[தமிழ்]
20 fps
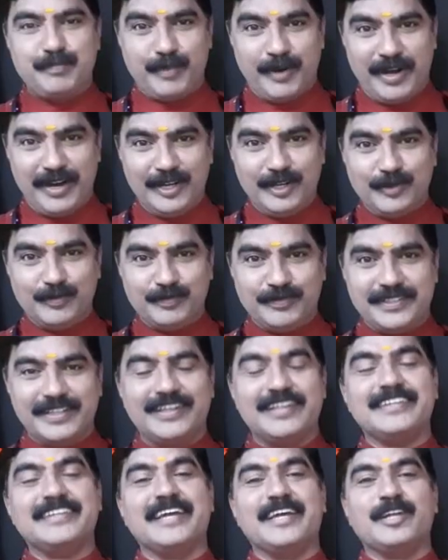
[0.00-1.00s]
பாலும்
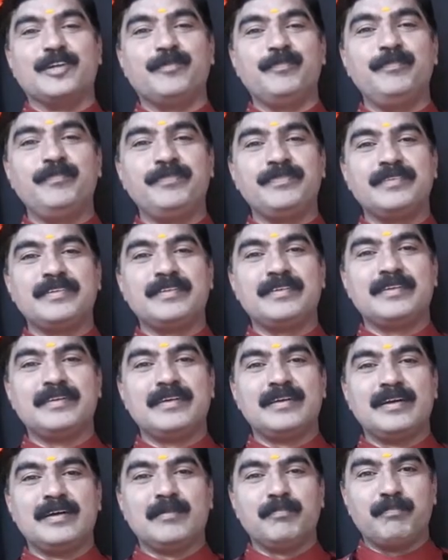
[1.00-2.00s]
தெளிதேனும்
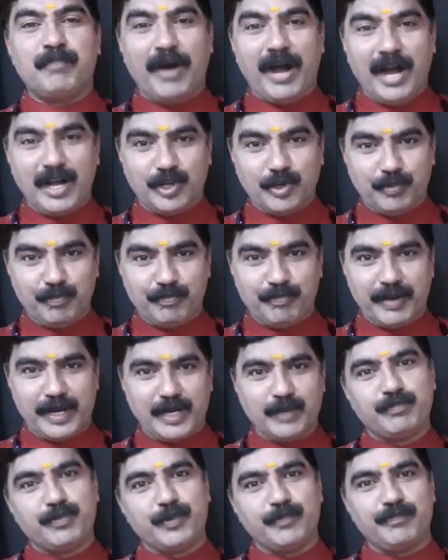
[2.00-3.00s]
பாகும்
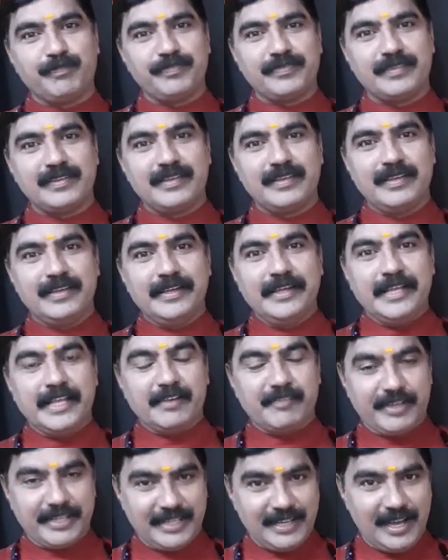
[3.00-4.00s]
பருப்பும்
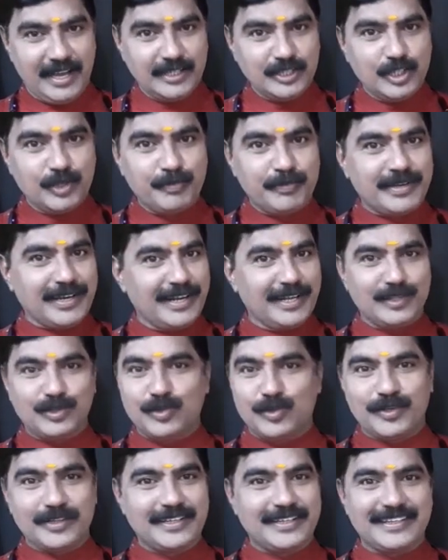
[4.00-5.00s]
இவை நான்கும்
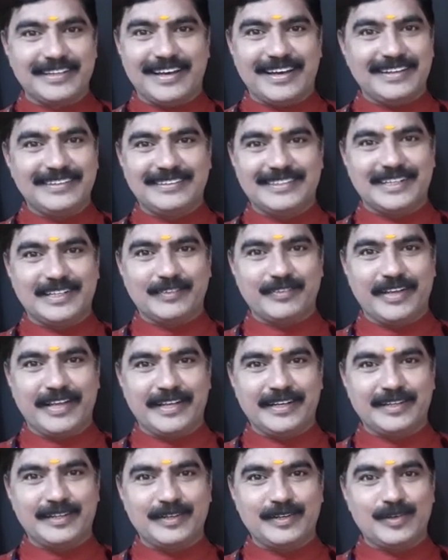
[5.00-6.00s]
கலந்துனக்கு நான்
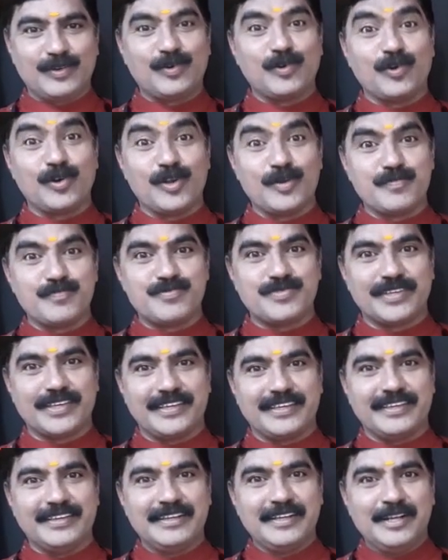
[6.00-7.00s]
தருவேன் கோலம்
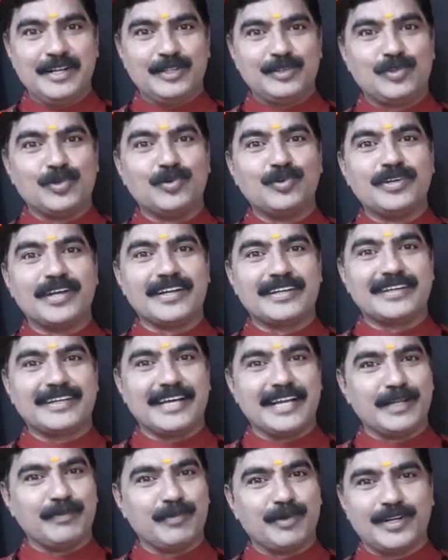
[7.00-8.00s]
செய் துங்க
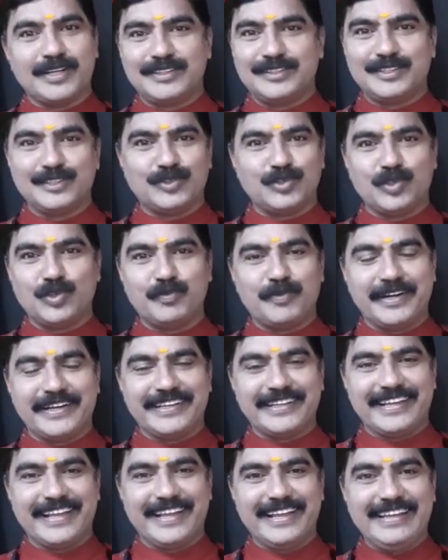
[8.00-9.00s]
கரைமுகத்து
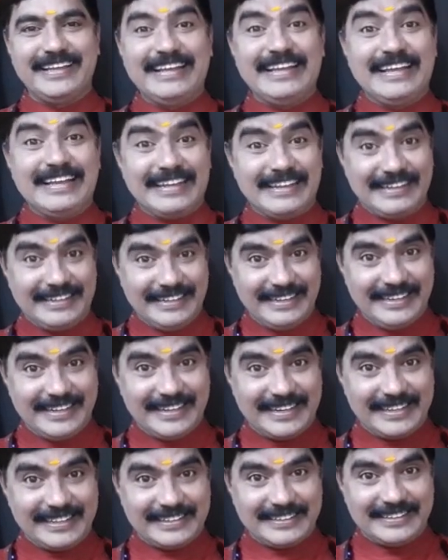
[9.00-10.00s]
தூமணியே நீ
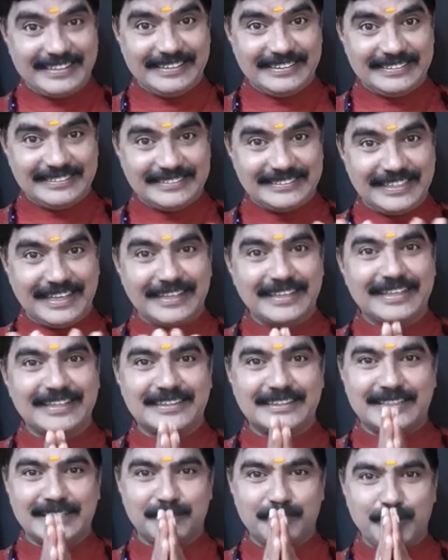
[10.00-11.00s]
எனக்கு சங்க
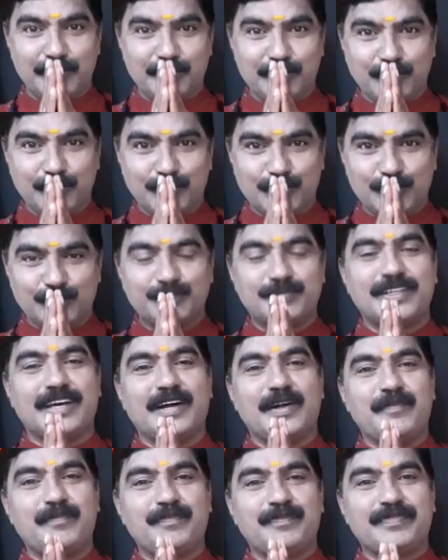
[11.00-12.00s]
தமிழ் மூன்றும்
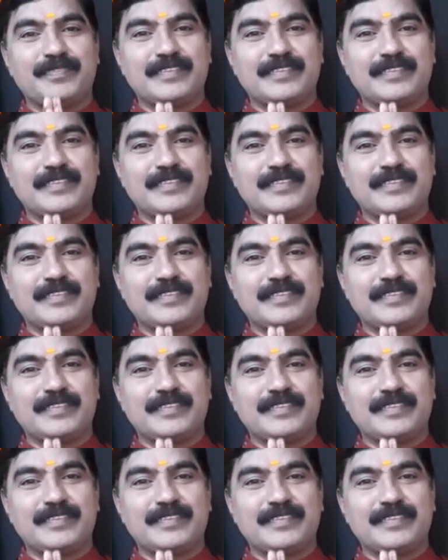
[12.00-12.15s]
தான்